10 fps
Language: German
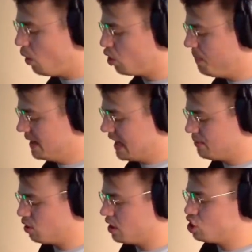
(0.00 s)
guck mal, es kam
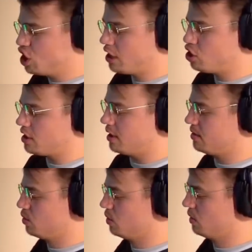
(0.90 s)
sogar ein Chuck Chuck
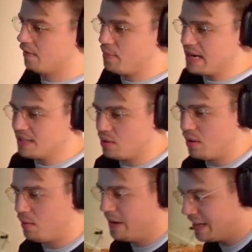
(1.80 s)
dazu. Wo man dann so, oh mein